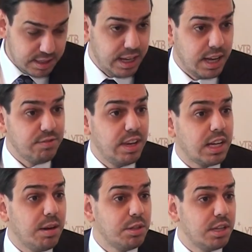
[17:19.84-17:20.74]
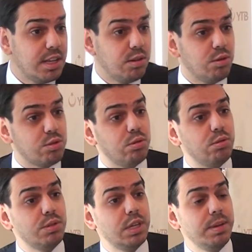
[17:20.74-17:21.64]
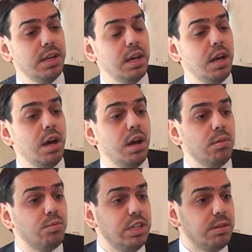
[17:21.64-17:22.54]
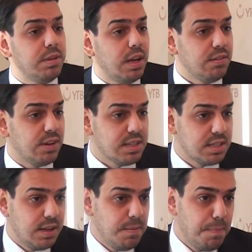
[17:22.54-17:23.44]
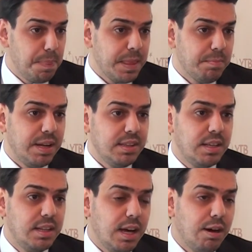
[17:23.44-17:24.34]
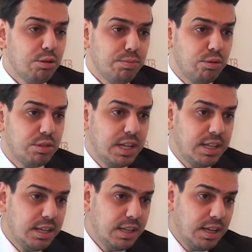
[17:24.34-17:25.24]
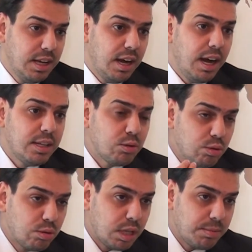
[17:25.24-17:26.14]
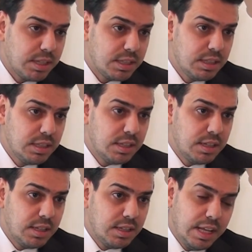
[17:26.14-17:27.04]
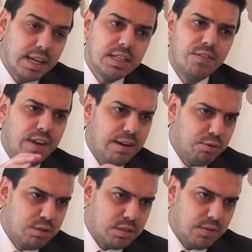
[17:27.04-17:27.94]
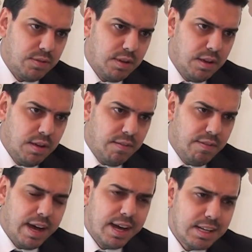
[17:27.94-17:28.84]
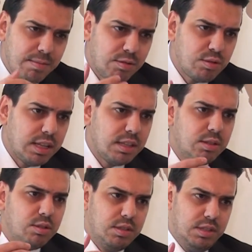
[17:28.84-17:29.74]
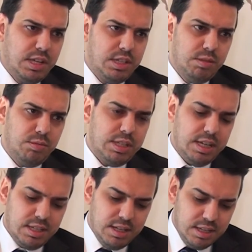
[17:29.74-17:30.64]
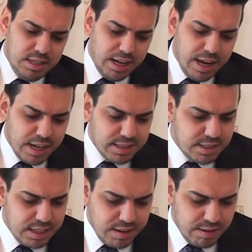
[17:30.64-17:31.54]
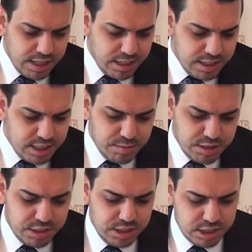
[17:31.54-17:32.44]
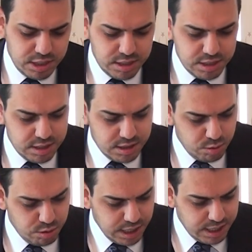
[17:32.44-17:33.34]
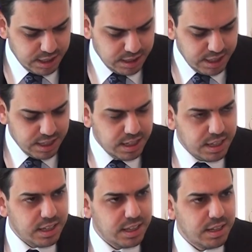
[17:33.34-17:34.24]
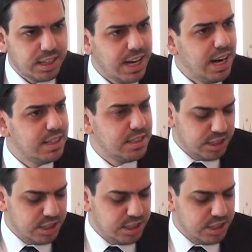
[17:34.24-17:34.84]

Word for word: seyahat ve ikamet e, özgürlüğü gibi bu 20'den fazla maddede Avrupa ülkeleri hangi uygulamaları negatif veya pozitif veya hangi mevzuatları geçirmişler. Ya aslında vatandaşlarımızın yaşadığı ülkelerin e, karnesini